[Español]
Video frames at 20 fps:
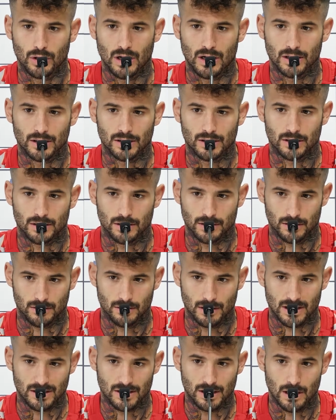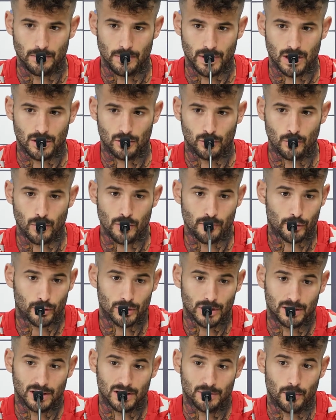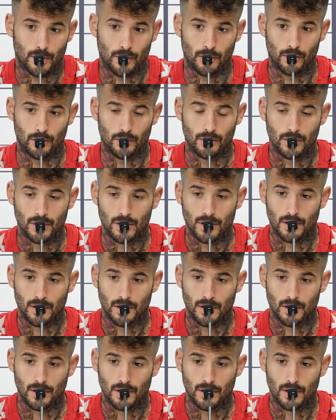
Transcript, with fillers: las, dinámicas son muy importantes, pero,